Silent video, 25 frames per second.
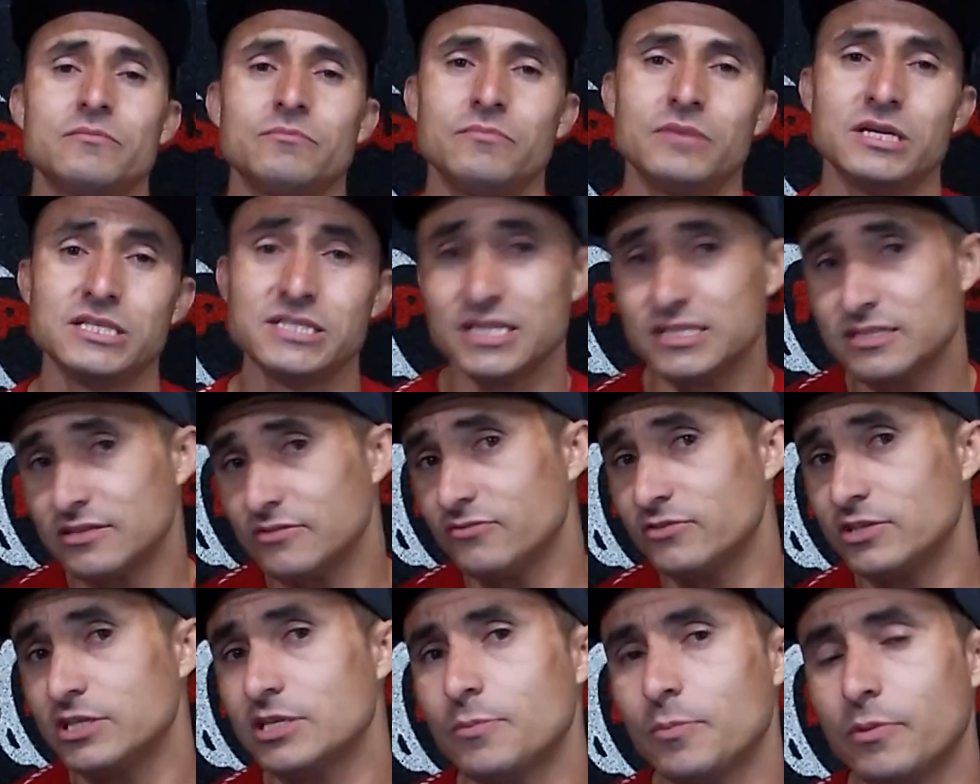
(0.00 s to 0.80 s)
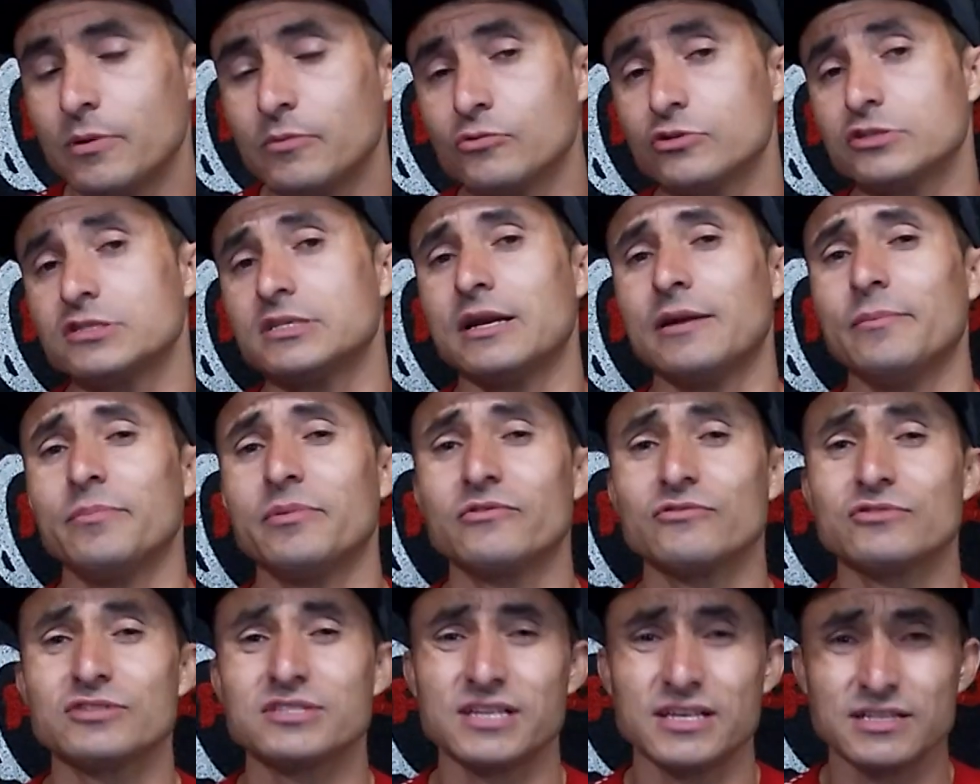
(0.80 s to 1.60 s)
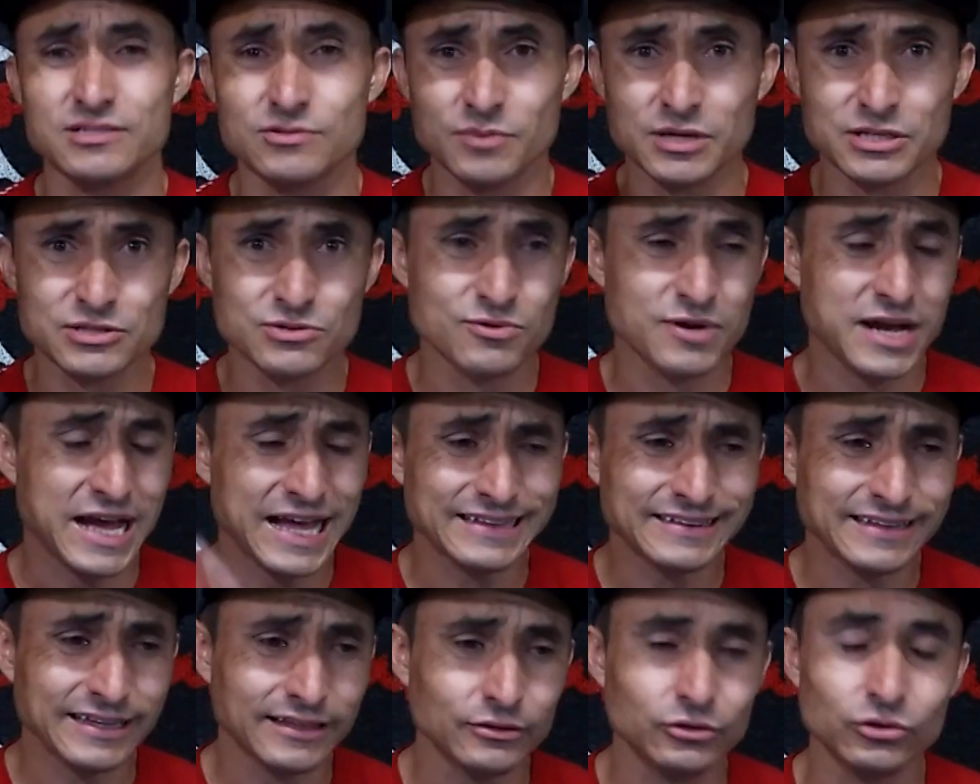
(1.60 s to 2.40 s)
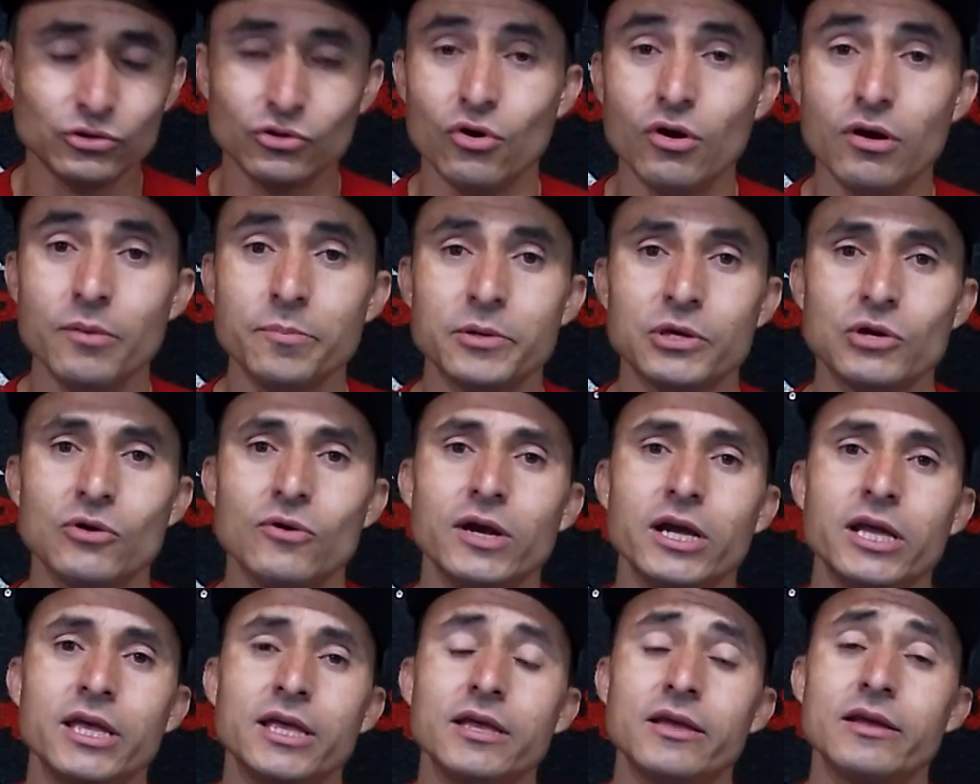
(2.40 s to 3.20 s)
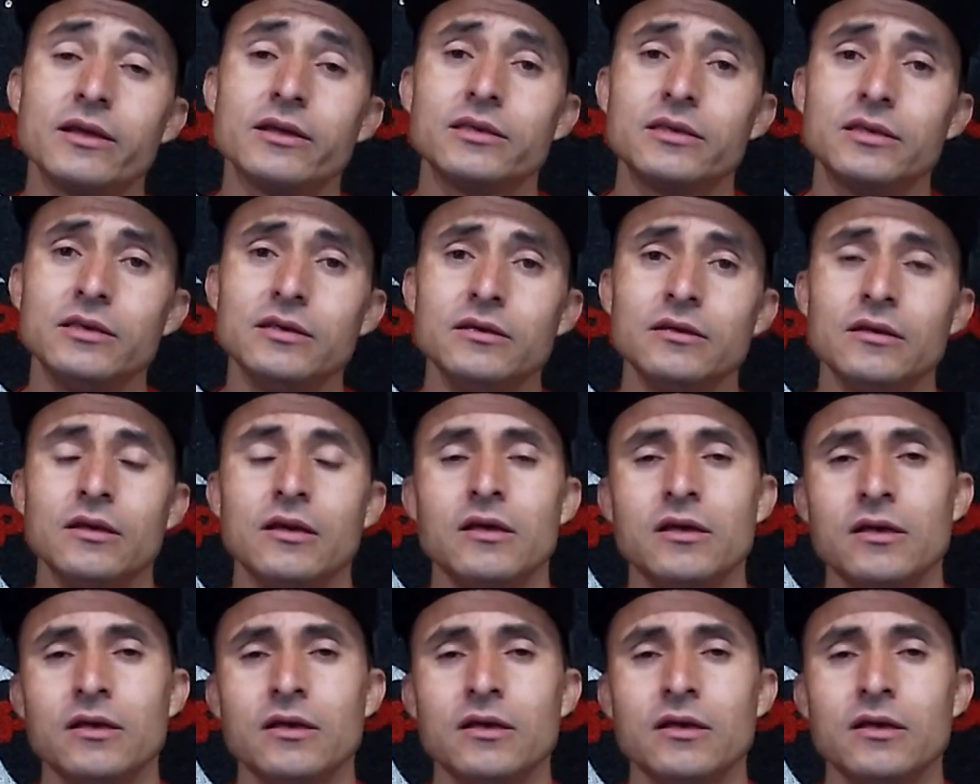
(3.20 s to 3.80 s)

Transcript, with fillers: Mas esse vídeo é para mostrar para vocês uma sucata top que eu ganhei aqui.